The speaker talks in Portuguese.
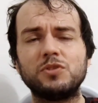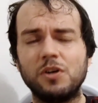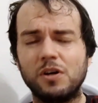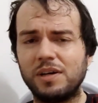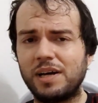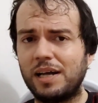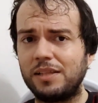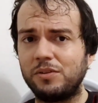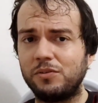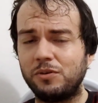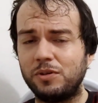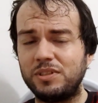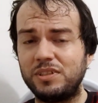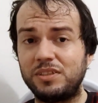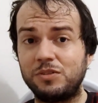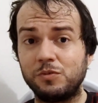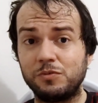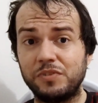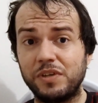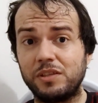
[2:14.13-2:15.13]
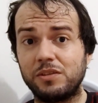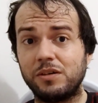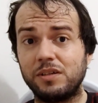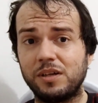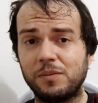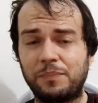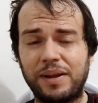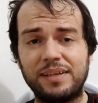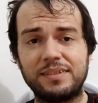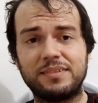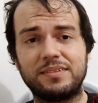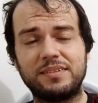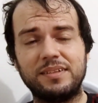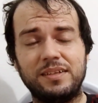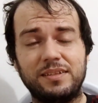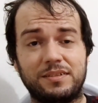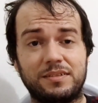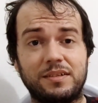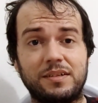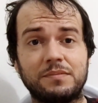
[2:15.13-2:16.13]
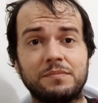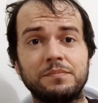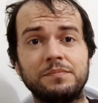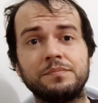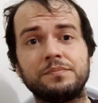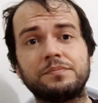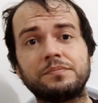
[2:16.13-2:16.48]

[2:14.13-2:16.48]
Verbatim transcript: jogadores o Vitória precisa?